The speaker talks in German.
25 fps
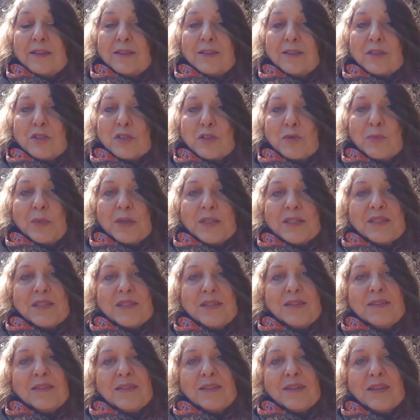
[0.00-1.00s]
ich, dass
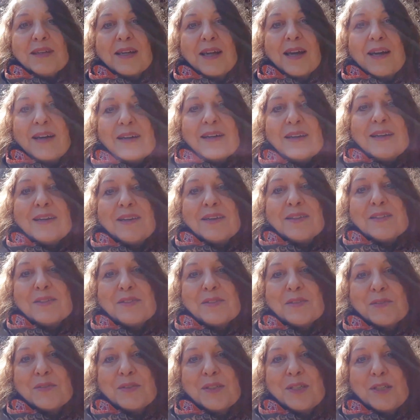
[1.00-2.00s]
mein Sittich krank
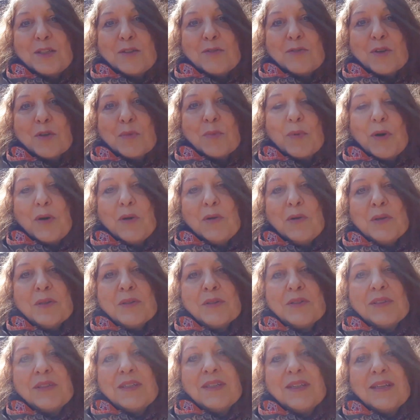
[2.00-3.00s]
ist und Hilfe braucht?